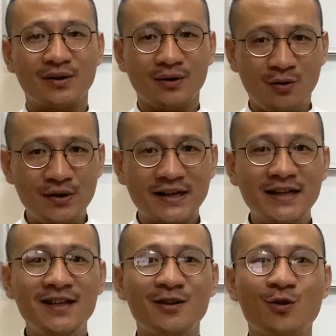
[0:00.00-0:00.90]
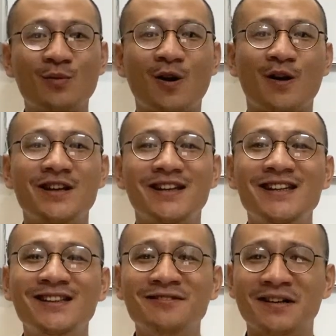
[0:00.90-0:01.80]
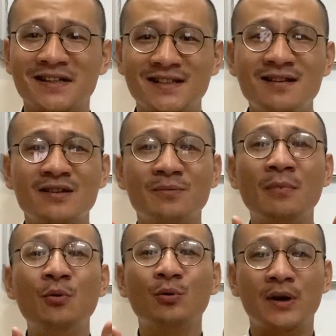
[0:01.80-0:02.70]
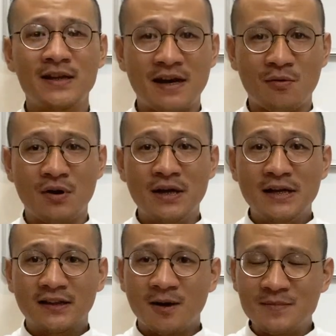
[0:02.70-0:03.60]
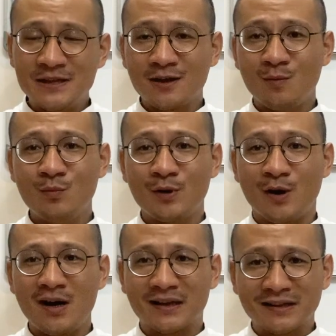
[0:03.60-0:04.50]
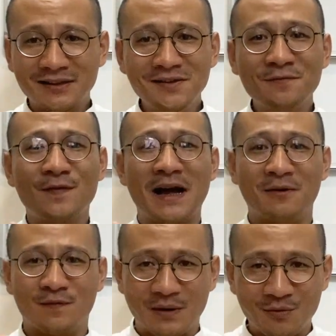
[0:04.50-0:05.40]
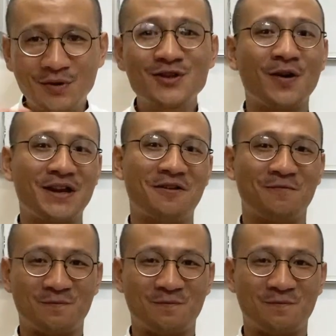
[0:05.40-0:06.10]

đôi khi cũng có những ý tưởng rất mâu thuẫn nhau, thậm chí không muốn nói là tương phản và đối chọi nhau.